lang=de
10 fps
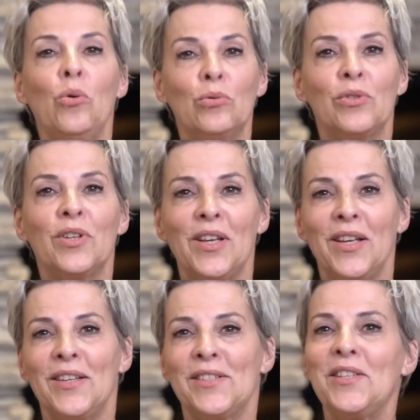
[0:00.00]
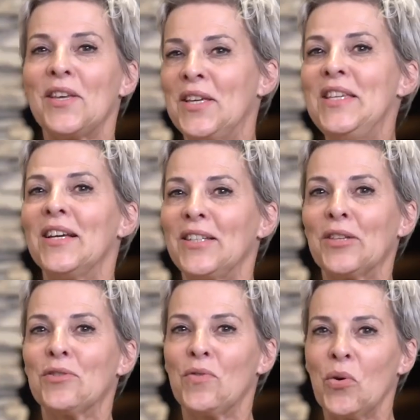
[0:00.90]
und sich hier
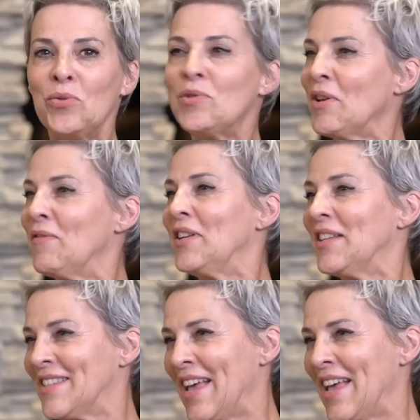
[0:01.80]
jetzt für uns ein wenig